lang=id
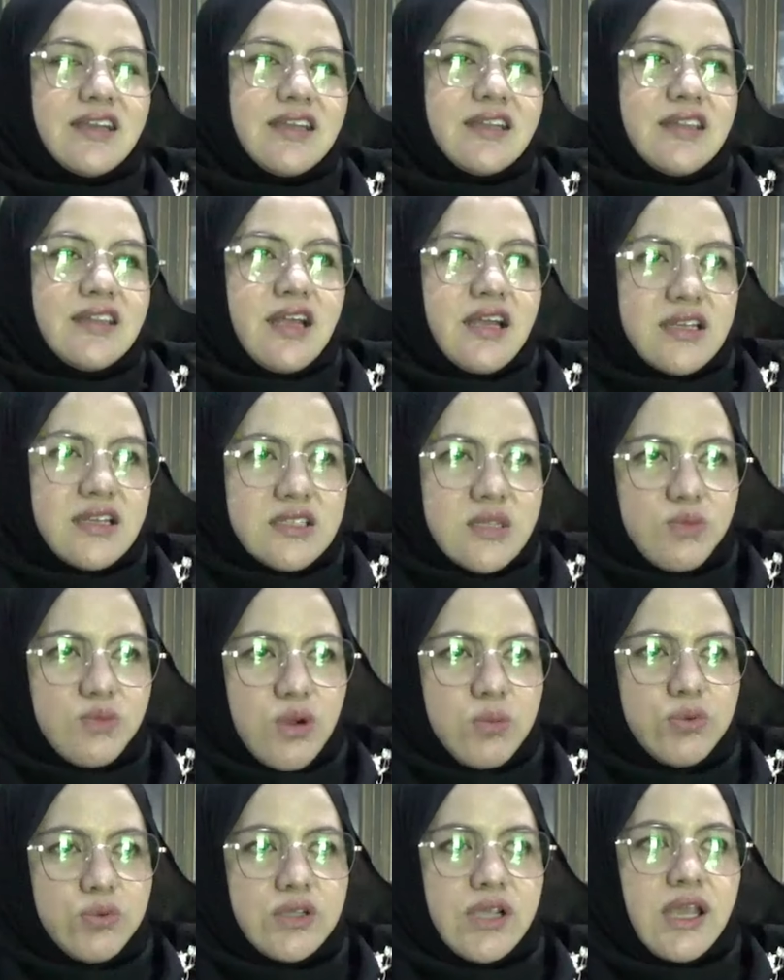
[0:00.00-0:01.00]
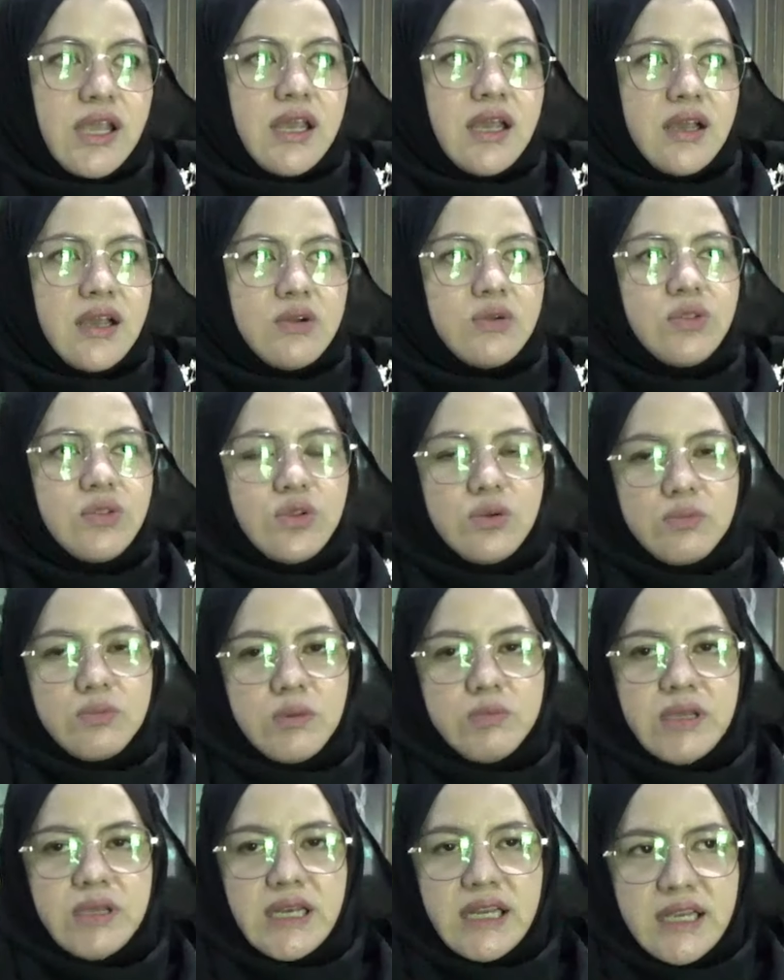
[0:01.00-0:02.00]
kita semua punya hak untuk
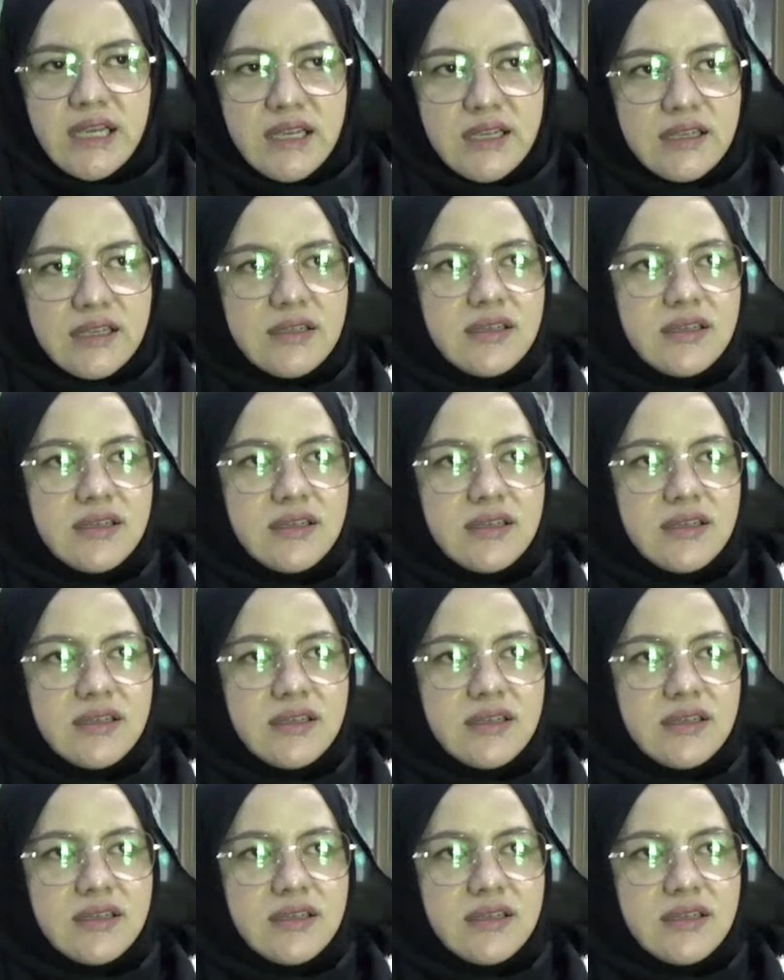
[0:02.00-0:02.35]
memilih